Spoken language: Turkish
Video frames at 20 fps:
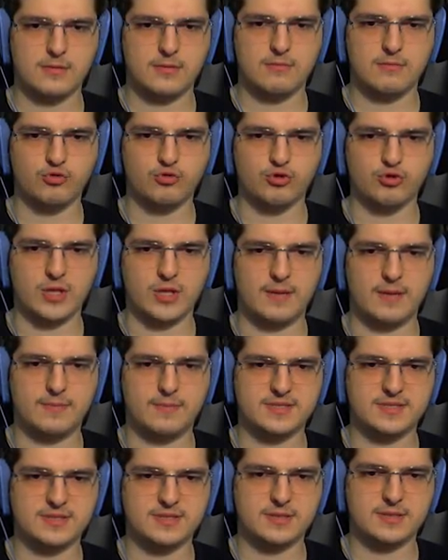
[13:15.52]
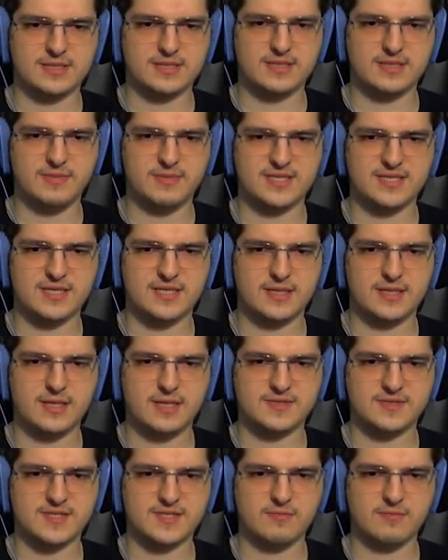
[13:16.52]
Bunu da yaptık. Aslında bir tane daha
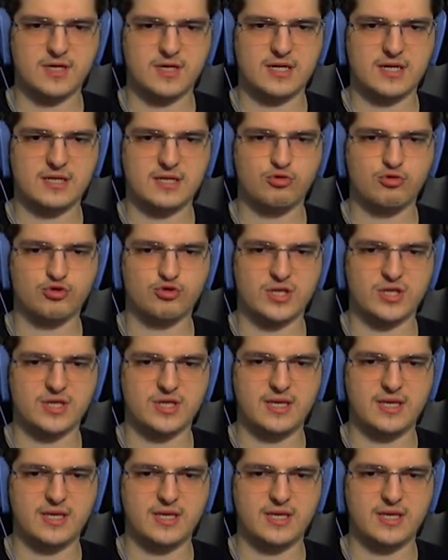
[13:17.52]
yapsaydım garanti olsaydı